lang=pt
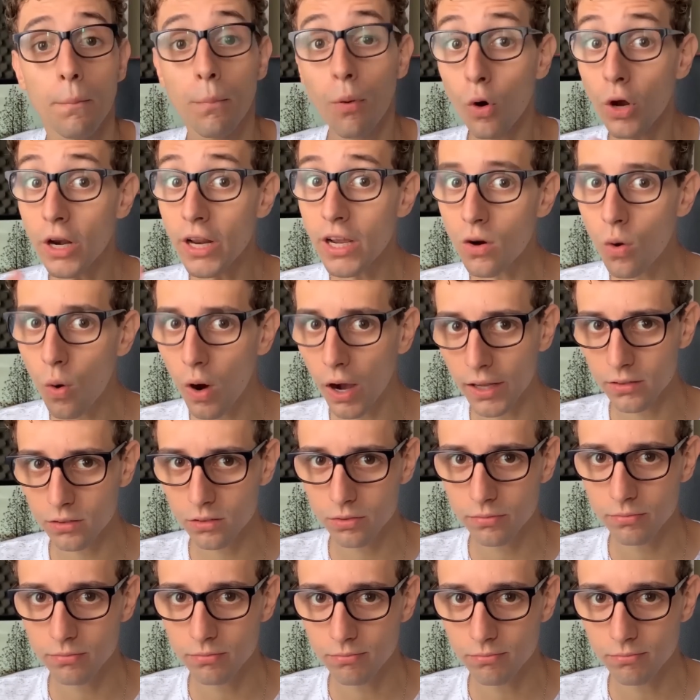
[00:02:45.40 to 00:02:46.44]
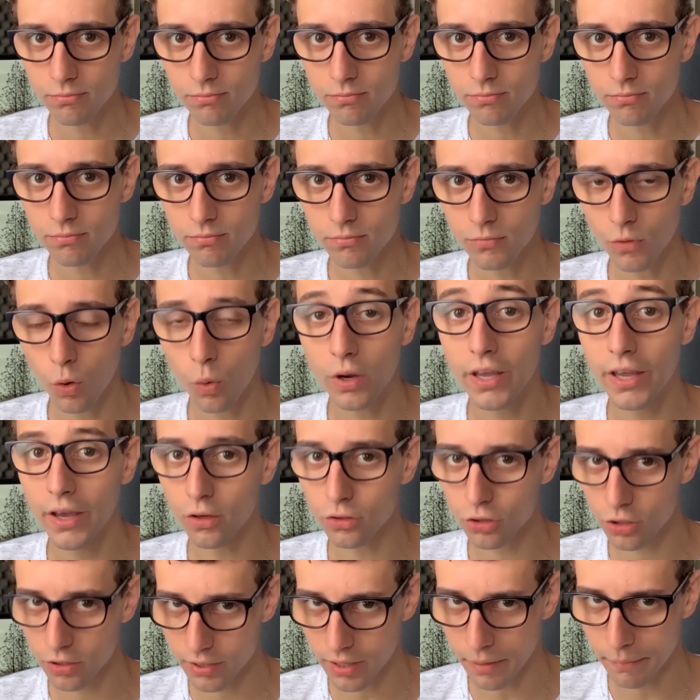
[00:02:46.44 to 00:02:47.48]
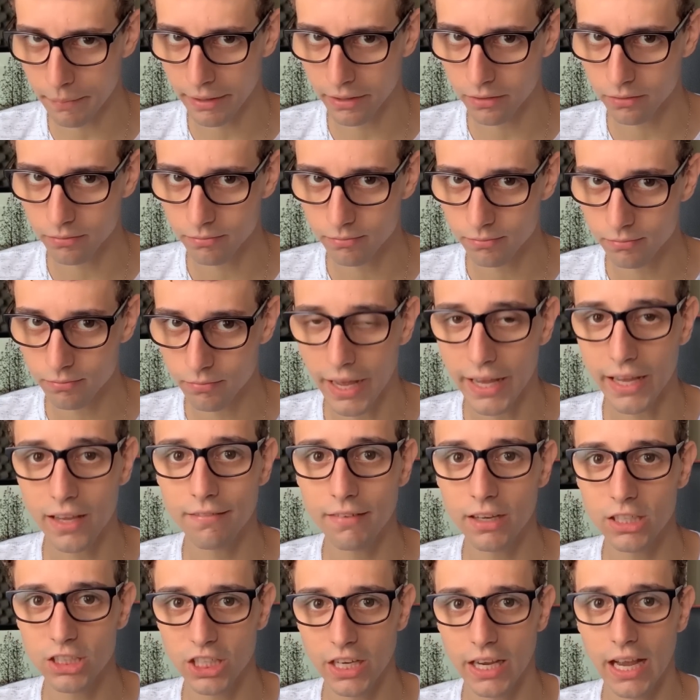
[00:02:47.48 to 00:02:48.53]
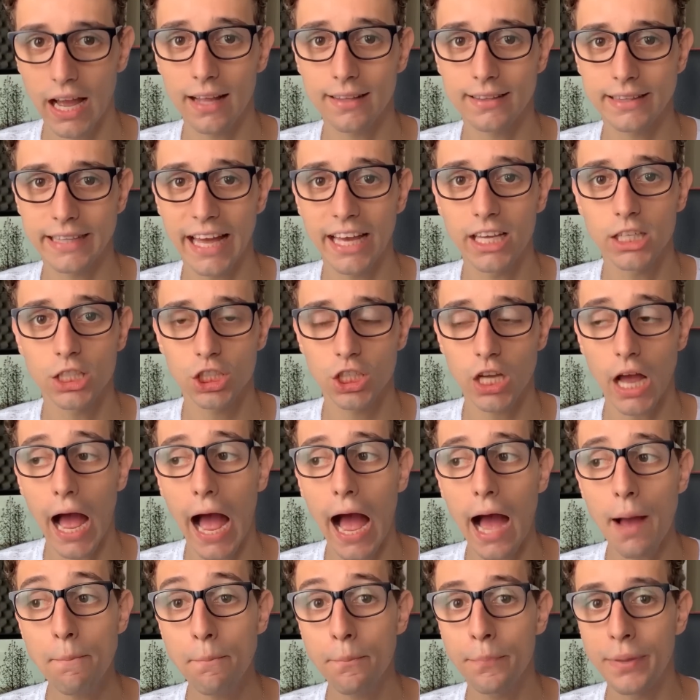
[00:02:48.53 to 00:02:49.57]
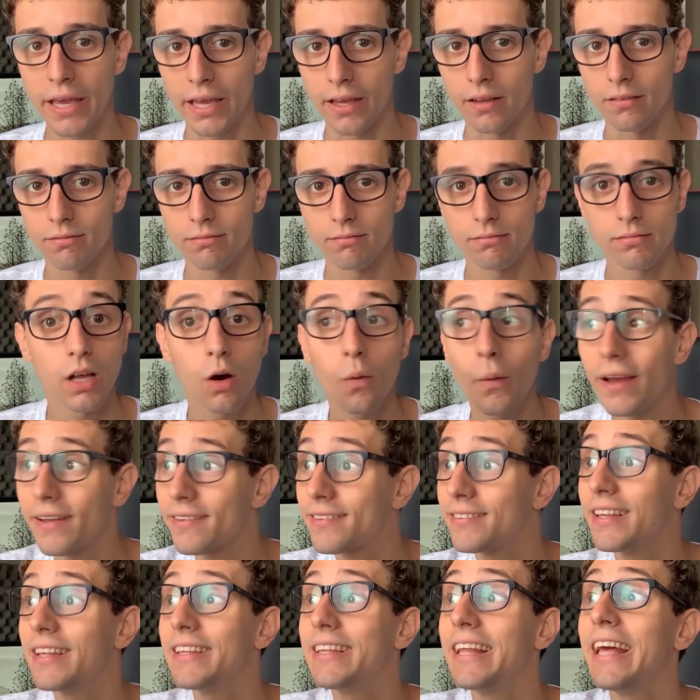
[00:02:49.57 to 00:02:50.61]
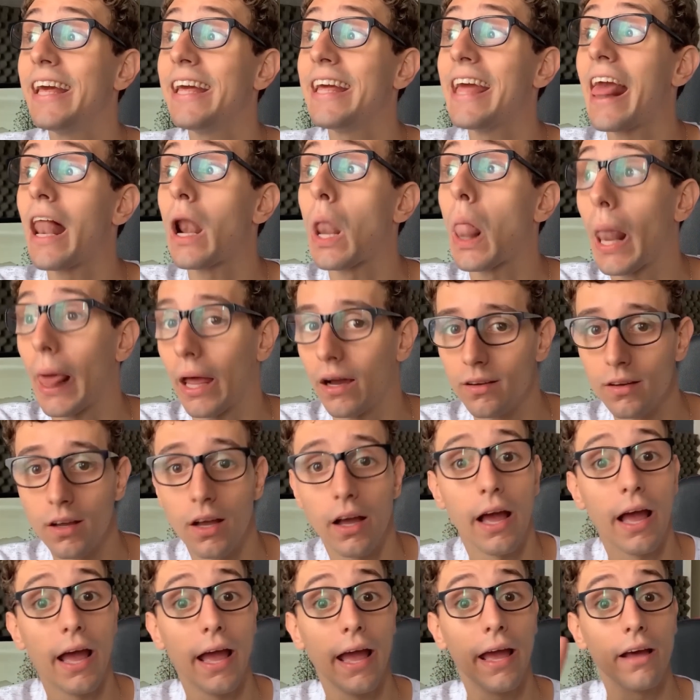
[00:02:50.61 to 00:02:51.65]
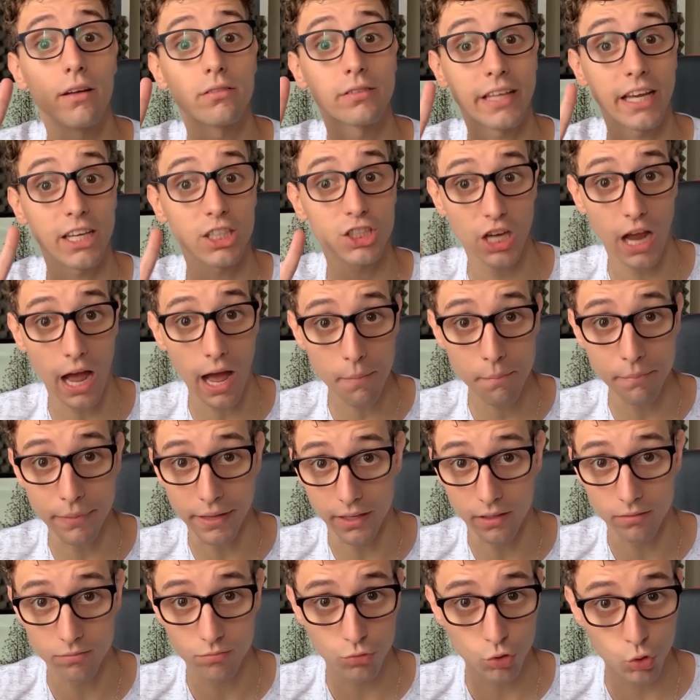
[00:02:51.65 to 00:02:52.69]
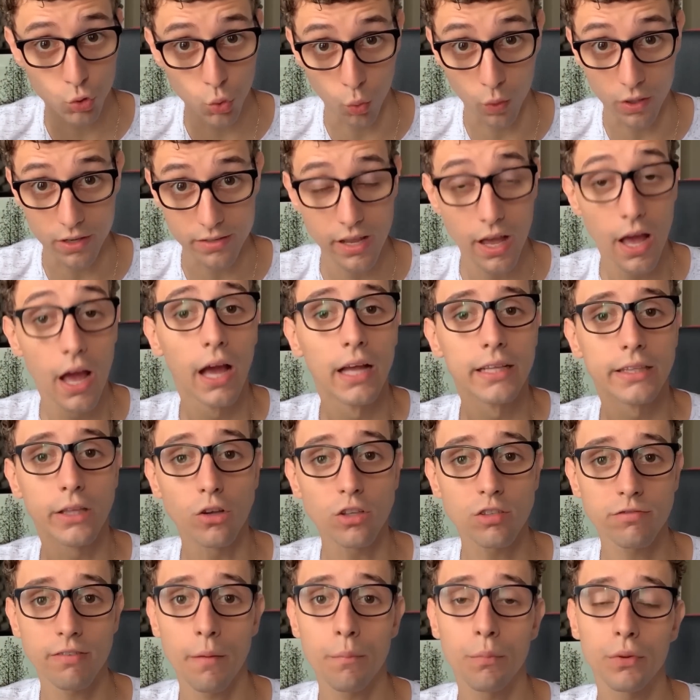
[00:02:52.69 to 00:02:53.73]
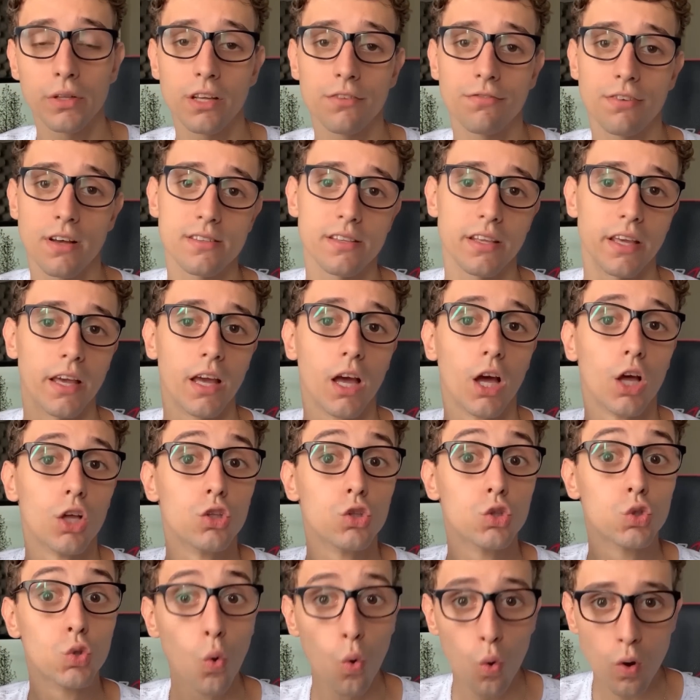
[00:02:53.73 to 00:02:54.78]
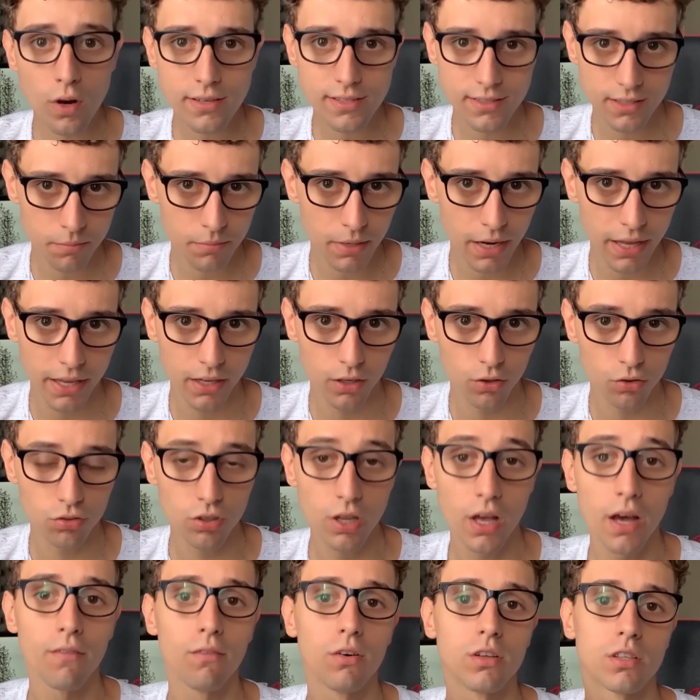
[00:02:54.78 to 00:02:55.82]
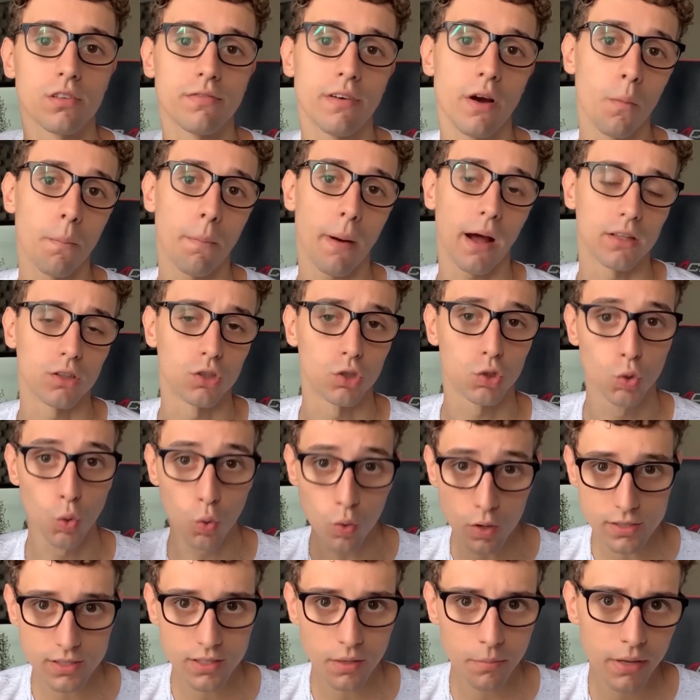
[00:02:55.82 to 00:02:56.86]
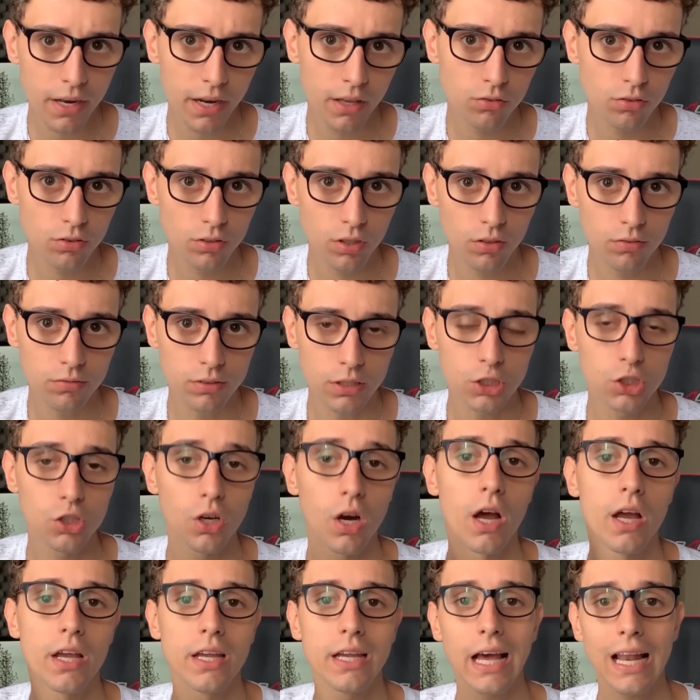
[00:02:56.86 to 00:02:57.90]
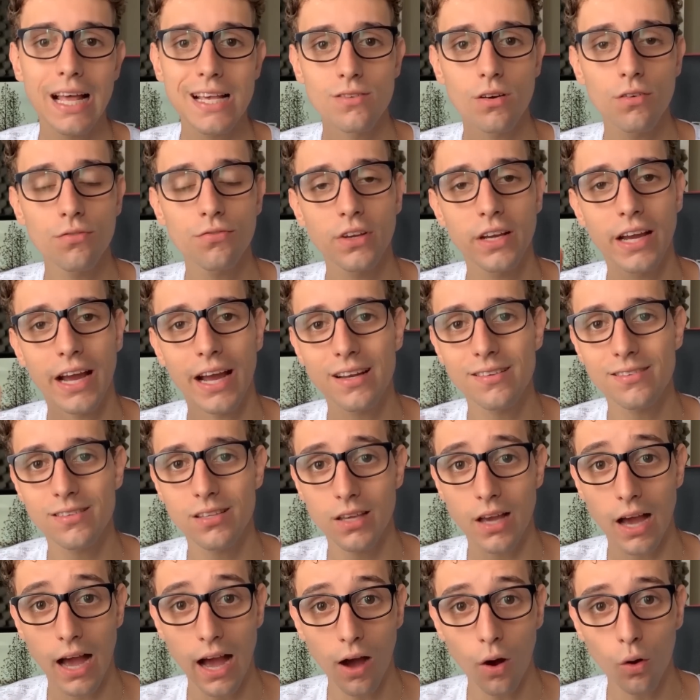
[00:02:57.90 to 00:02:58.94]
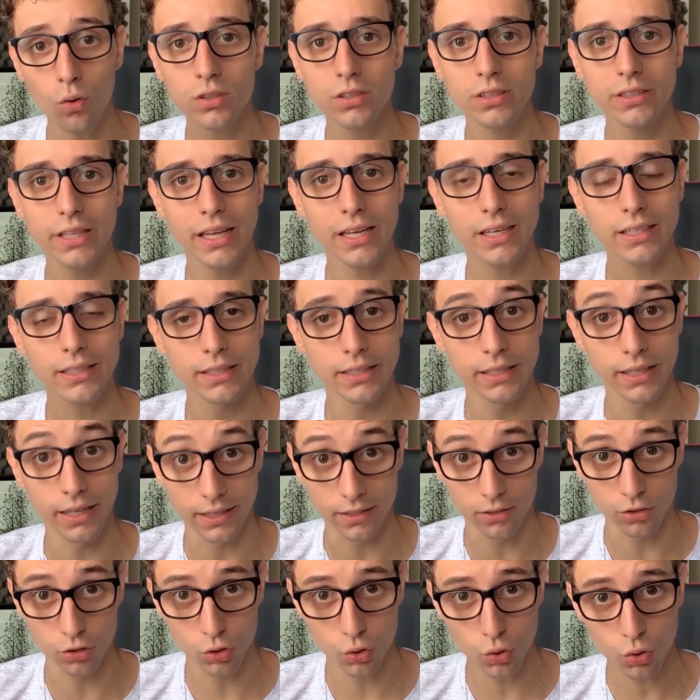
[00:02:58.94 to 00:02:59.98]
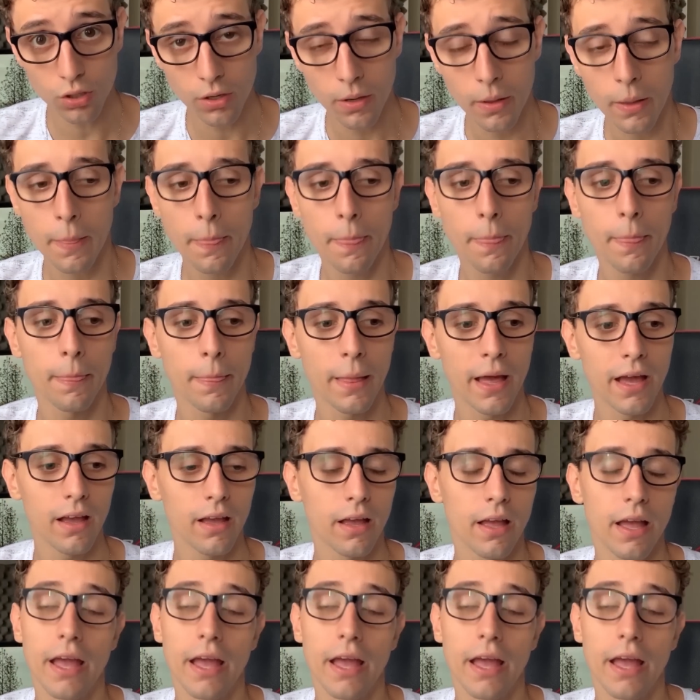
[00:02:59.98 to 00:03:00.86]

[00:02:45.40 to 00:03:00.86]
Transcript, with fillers: Por enquanto, o que eu tô sabendo é que vai chegar teste AB, não é CDE, é, é o teste AB, duas. Então você vai poder fazer duas thumbnails, você vai upar duas thumbnails no seu vídeo e elas vão ficar se alternando né?